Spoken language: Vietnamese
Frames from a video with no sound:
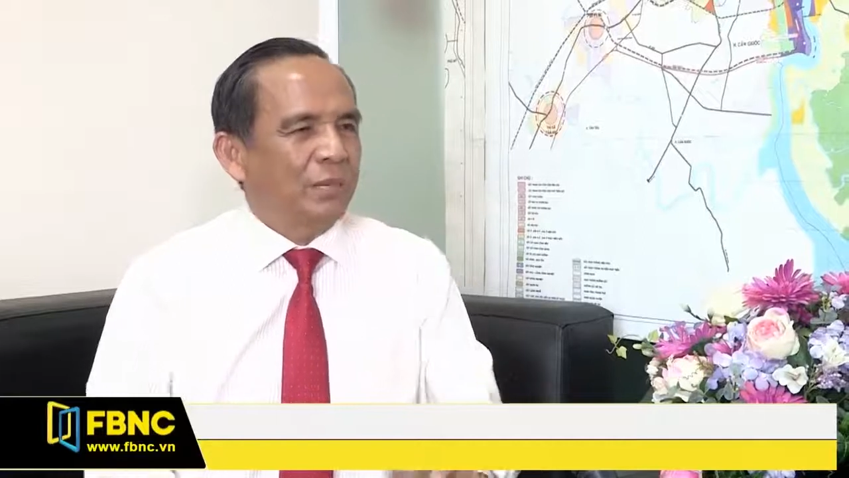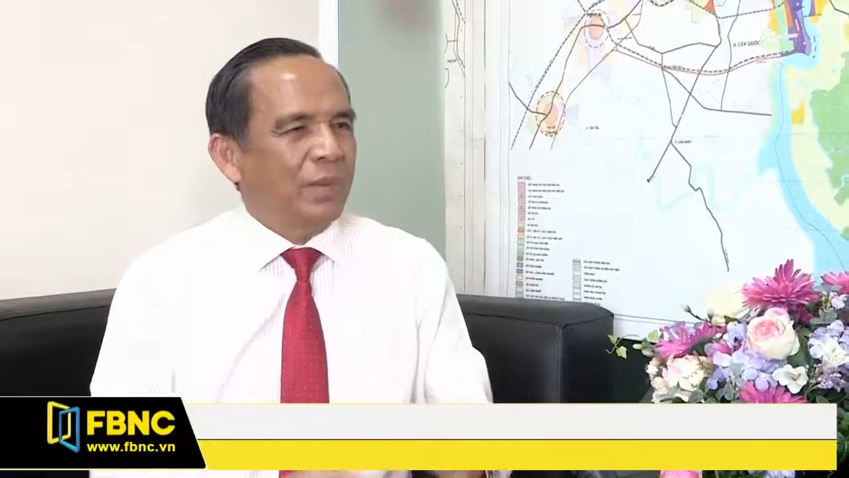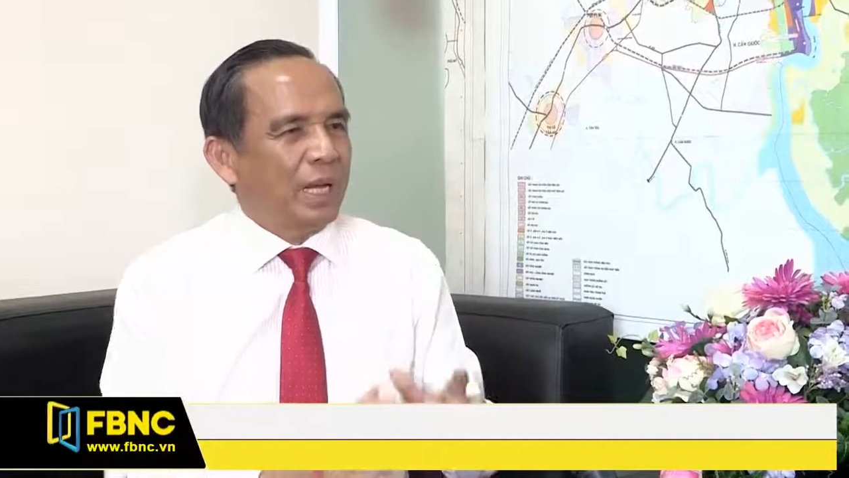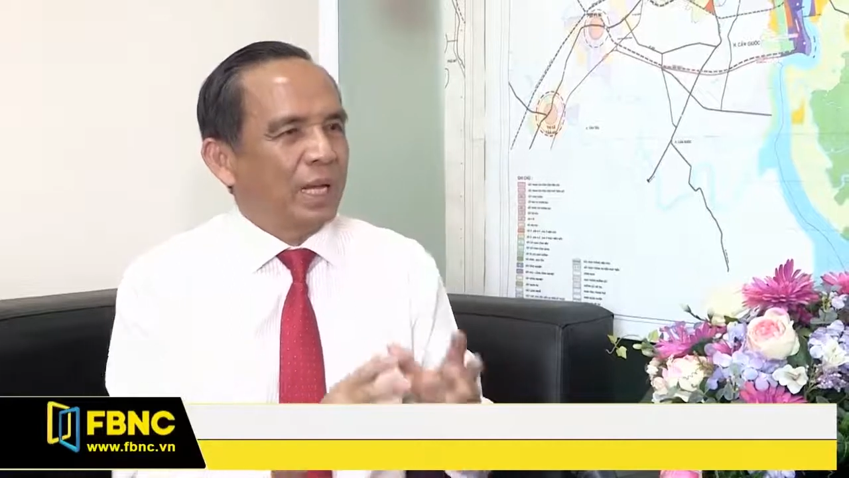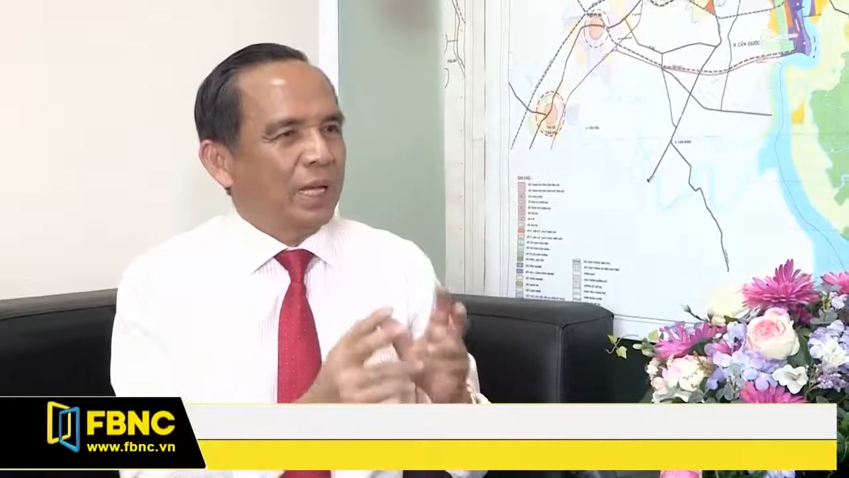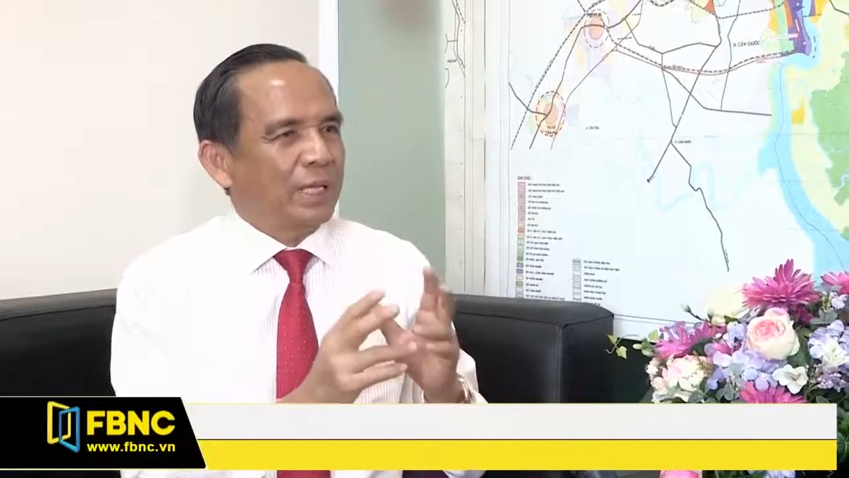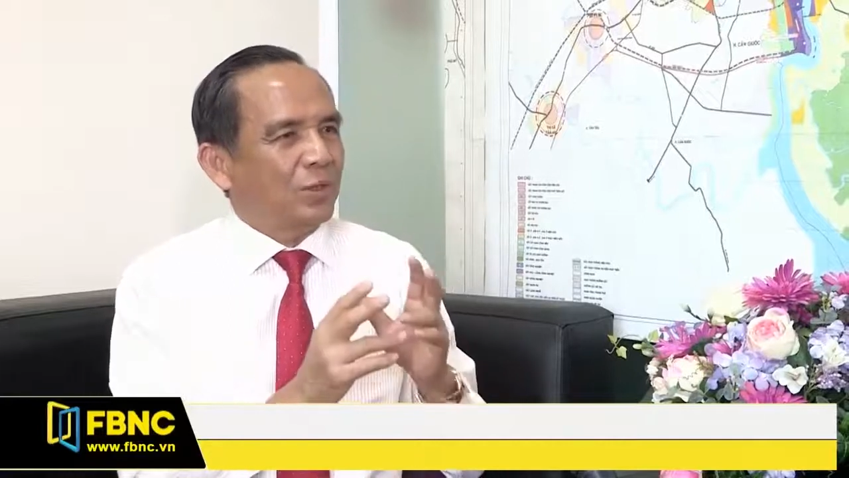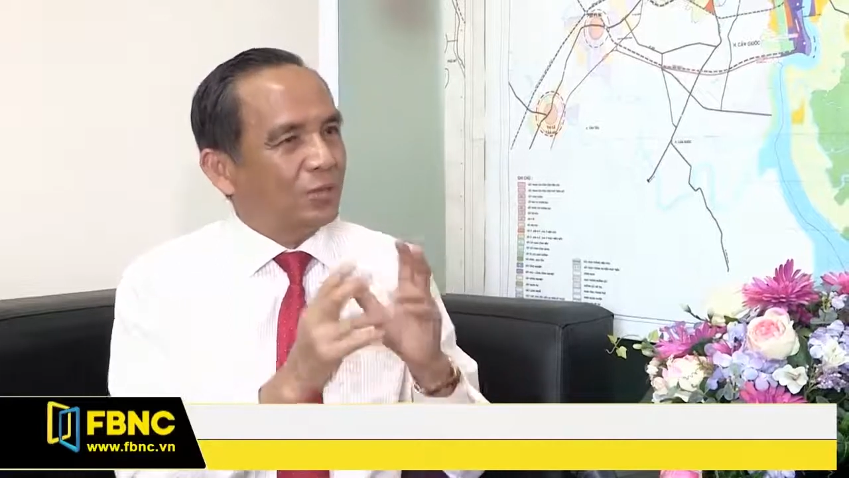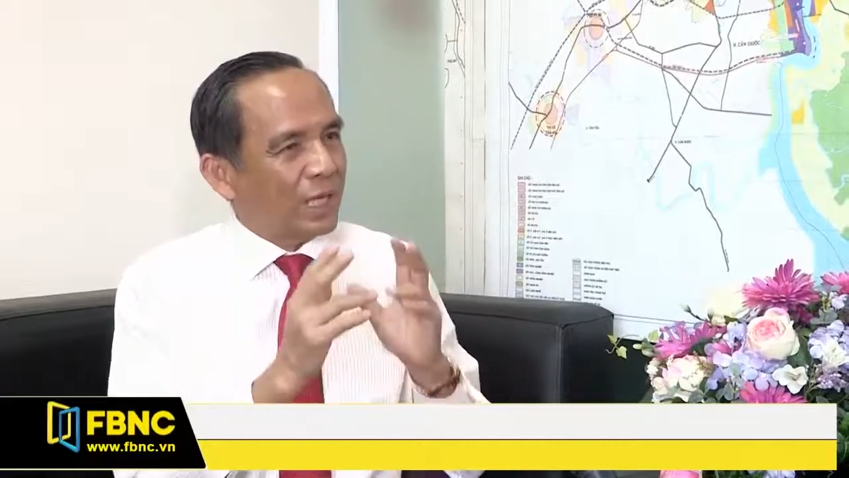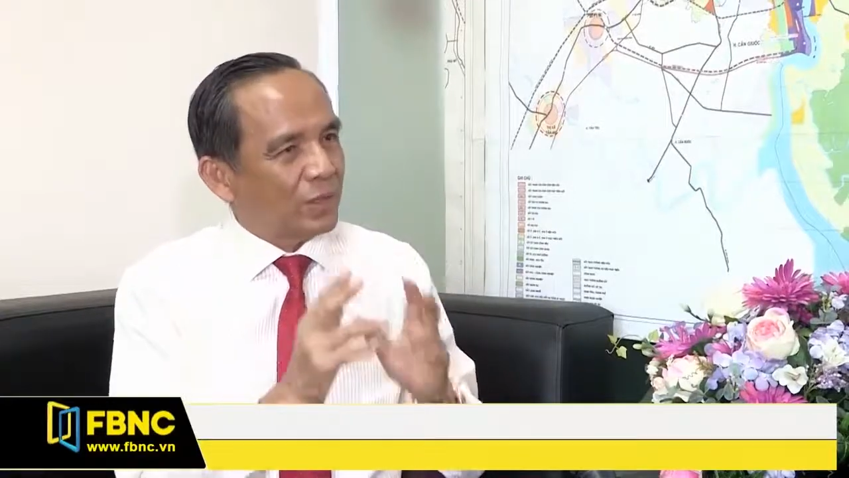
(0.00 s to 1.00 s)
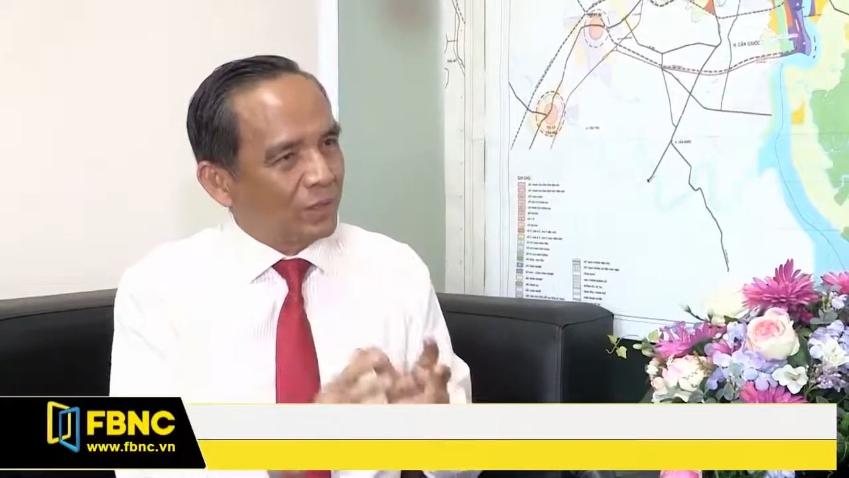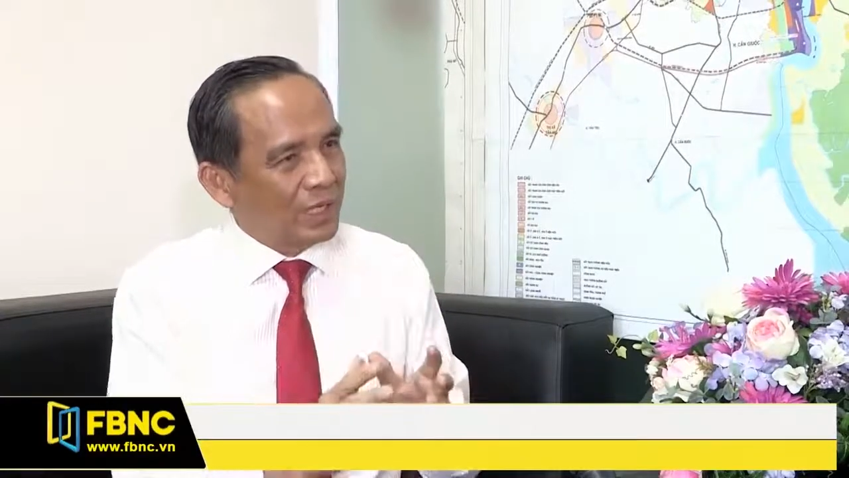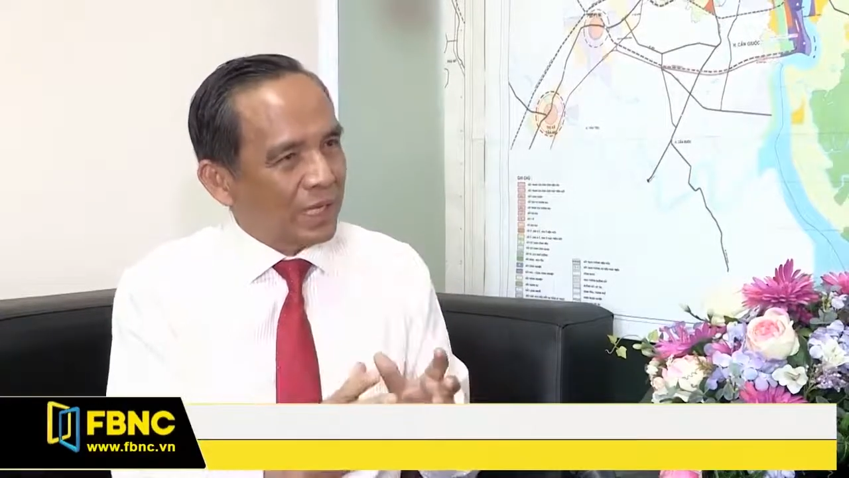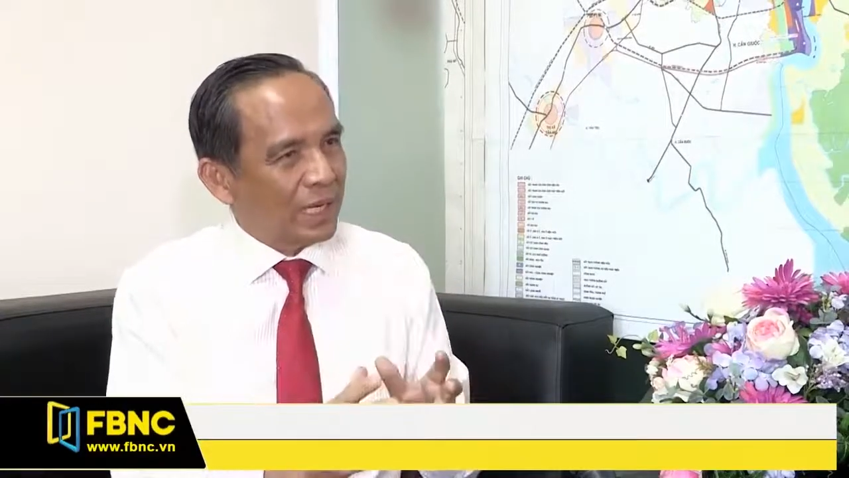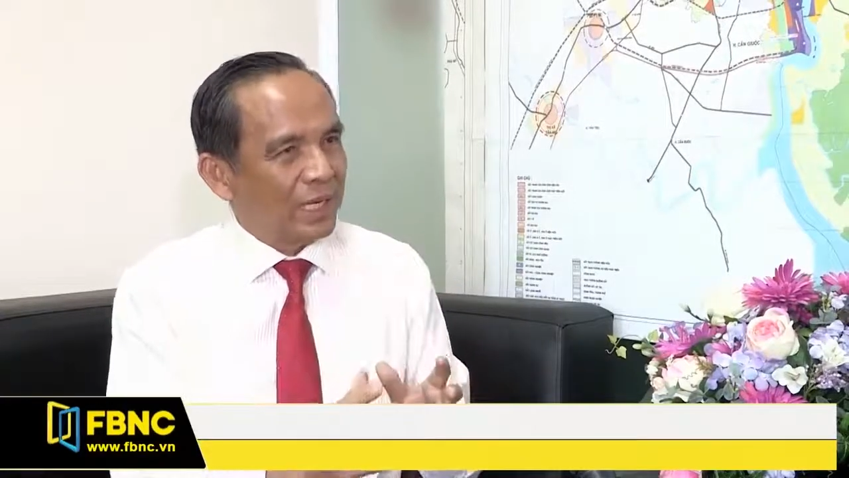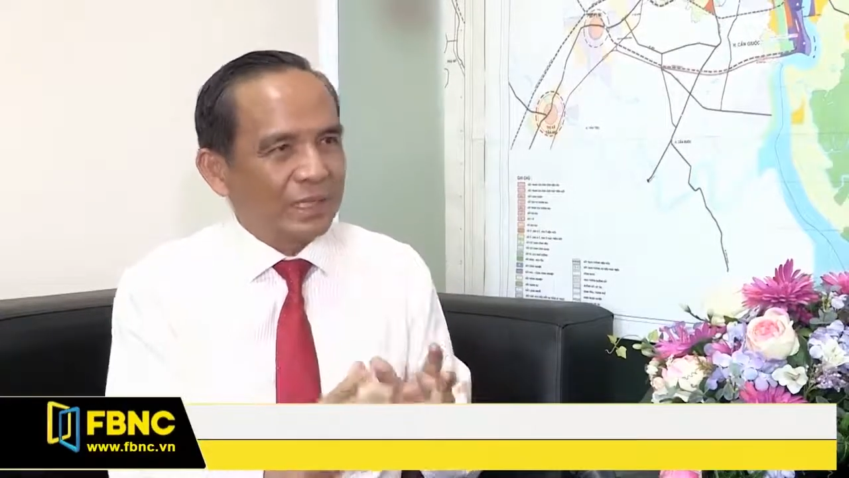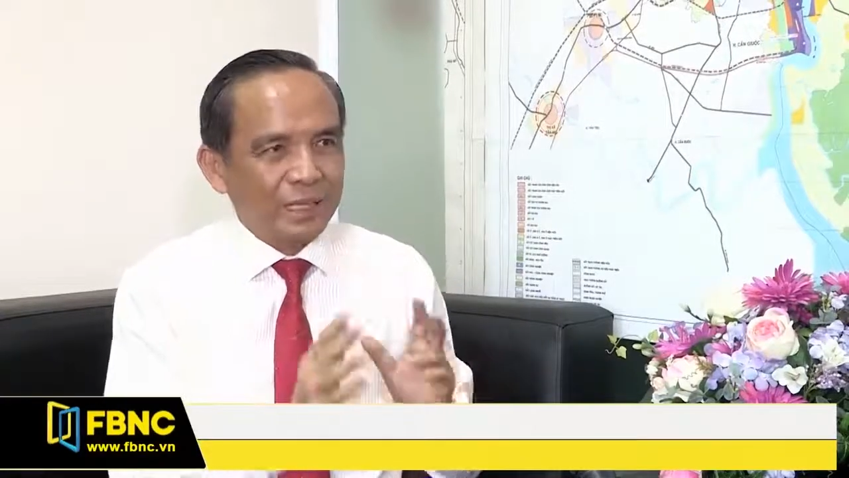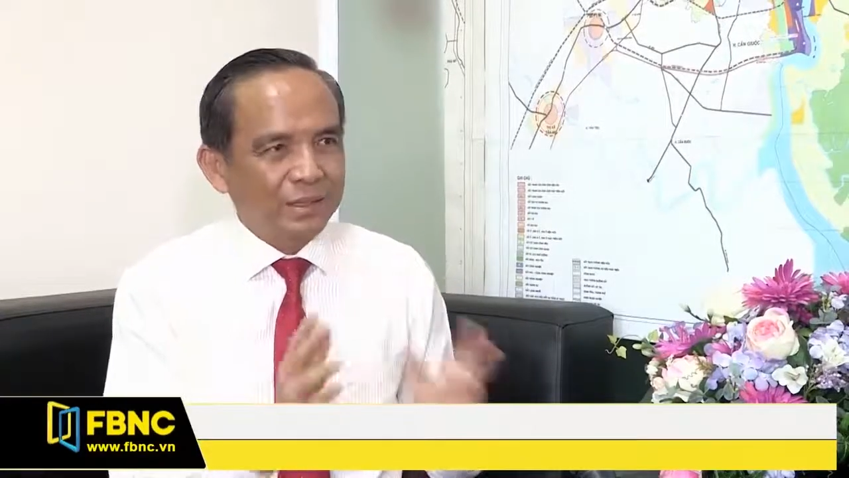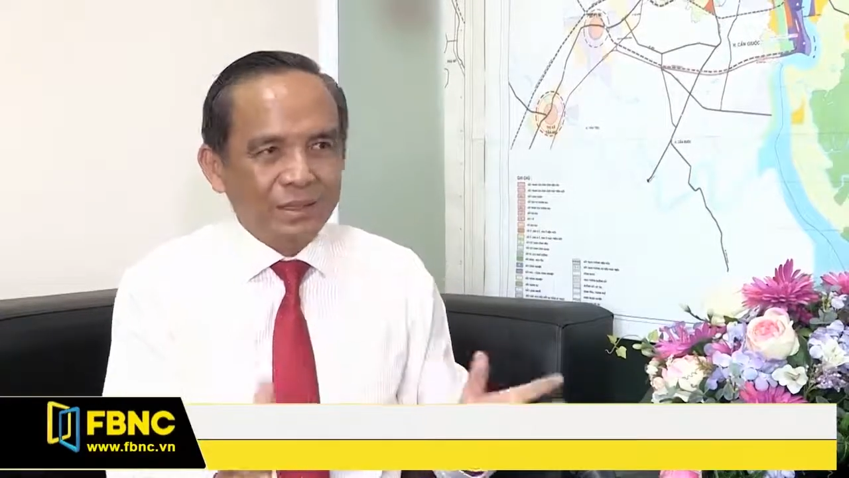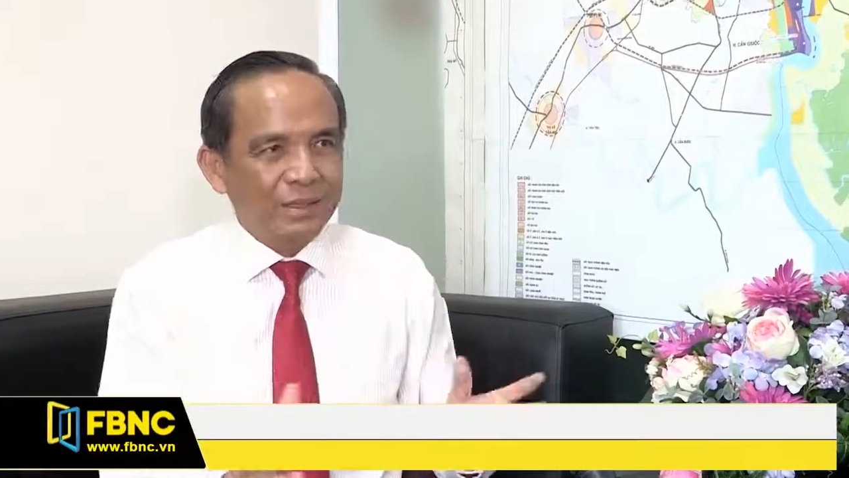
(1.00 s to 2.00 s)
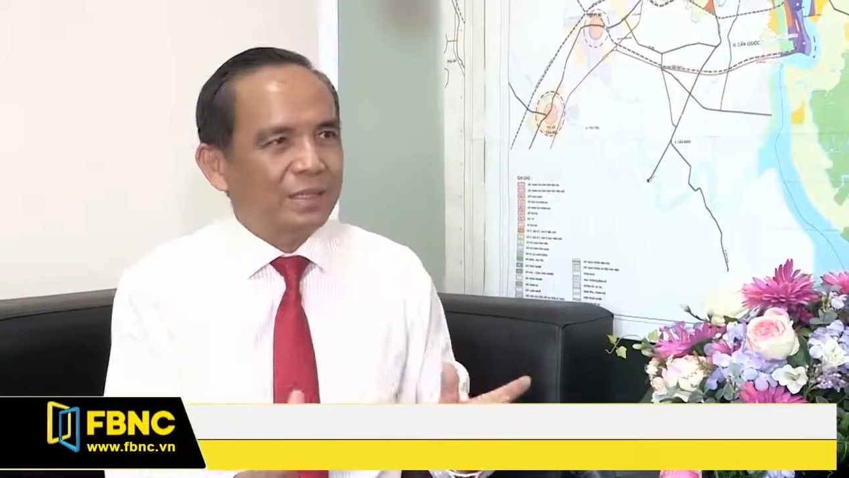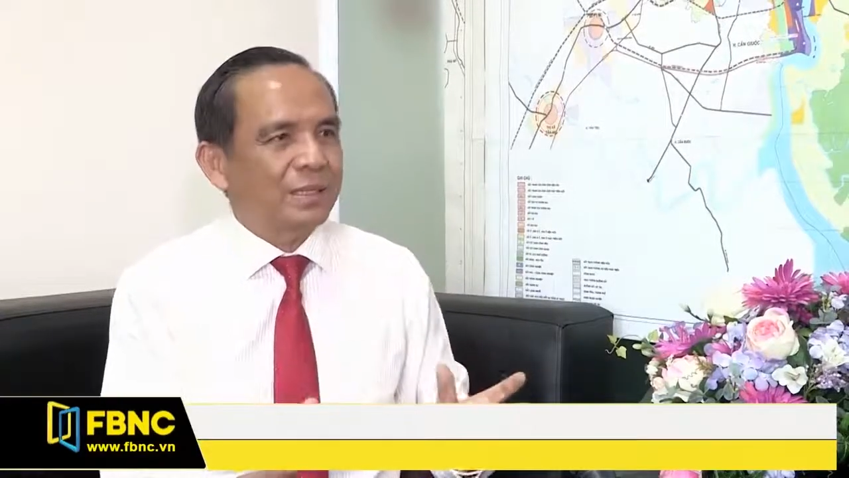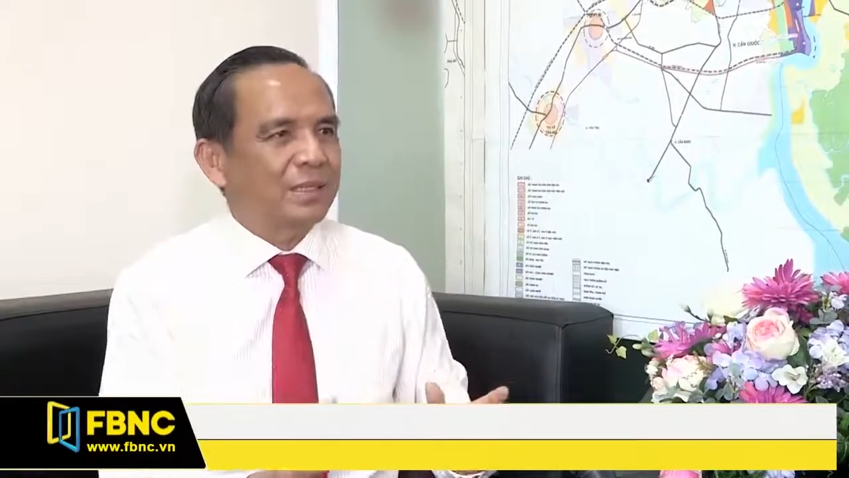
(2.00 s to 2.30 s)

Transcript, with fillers: Mà chúng ta cũng biết rằng ở các nước